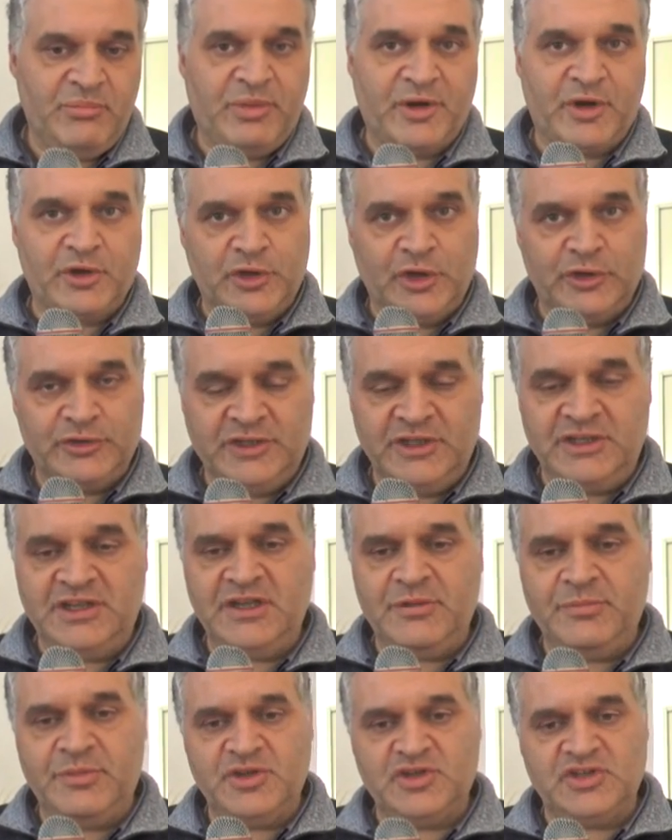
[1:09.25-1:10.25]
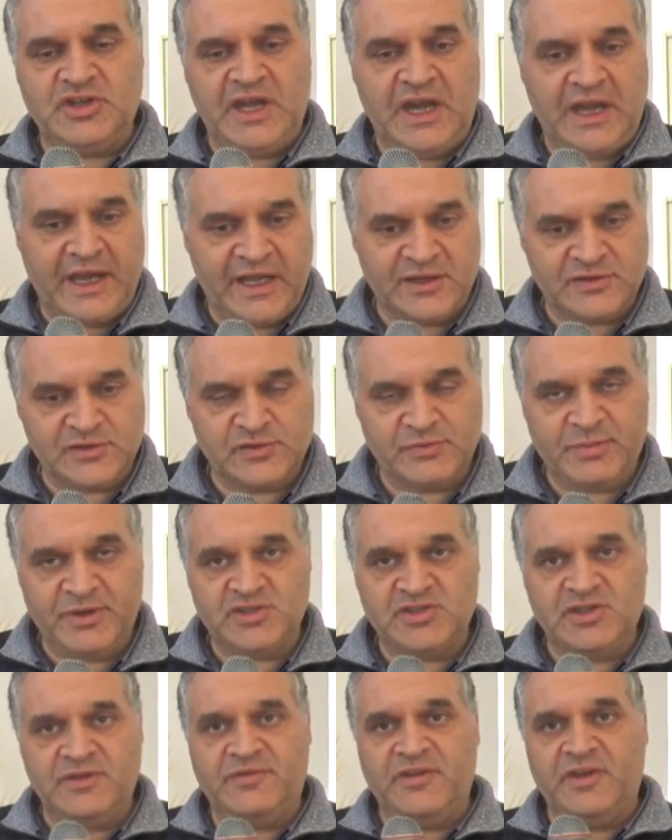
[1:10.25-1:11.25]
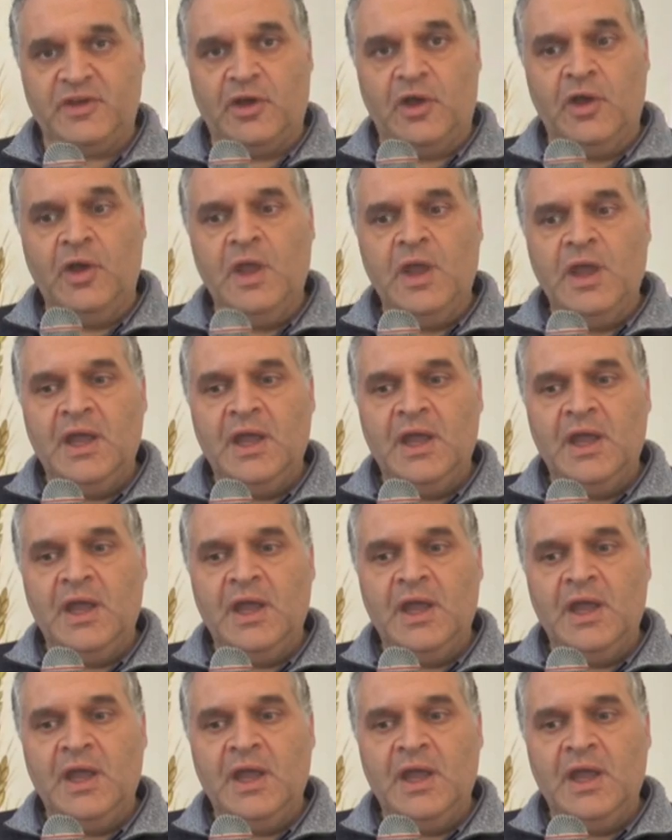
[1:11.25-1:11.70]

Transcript: prodotti tipici, nel caso specifico